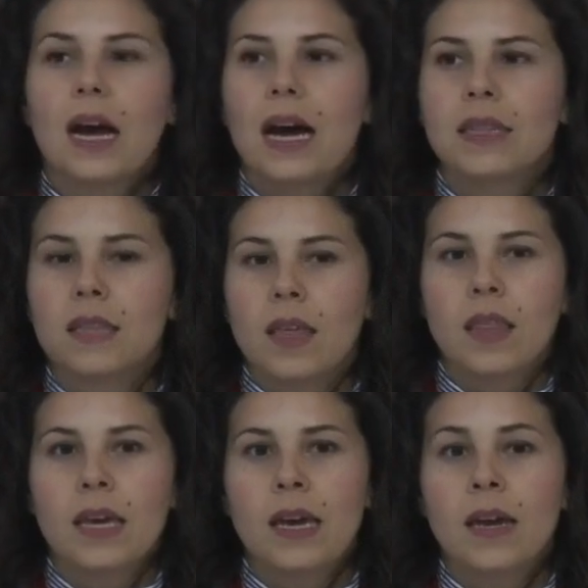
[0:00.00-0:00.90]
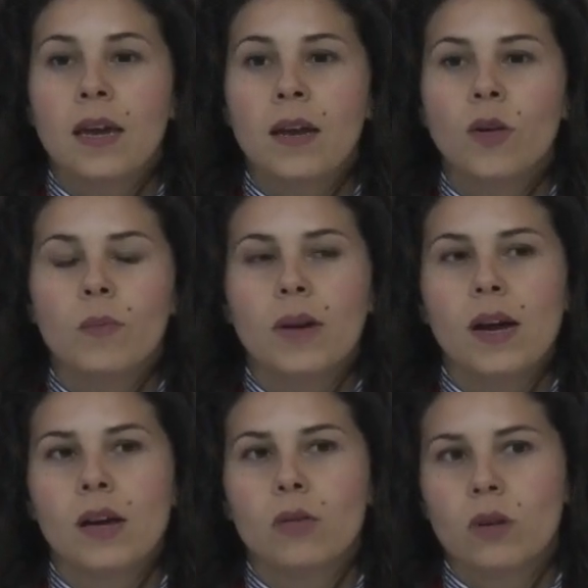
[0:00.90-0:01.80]
Antes de
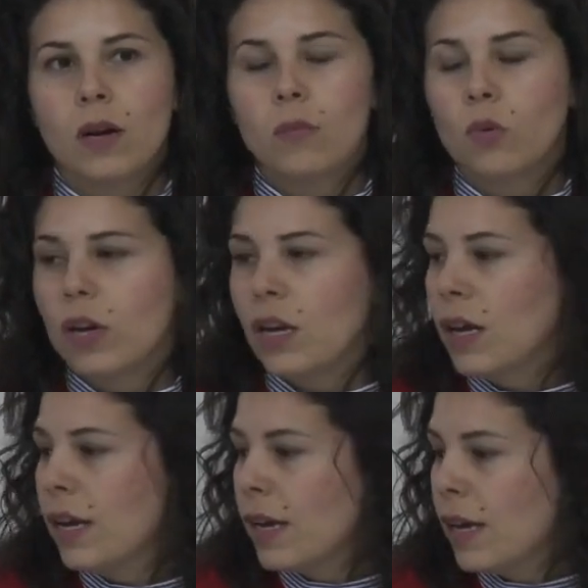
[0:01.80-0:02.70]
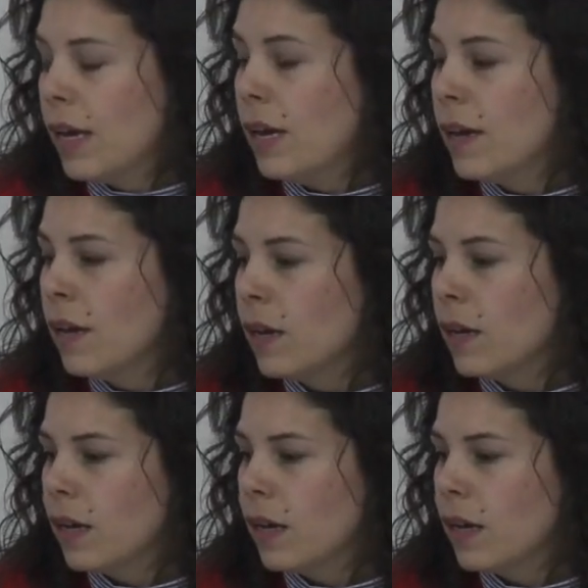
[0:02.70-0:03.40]
nombrar algunas mujeres que,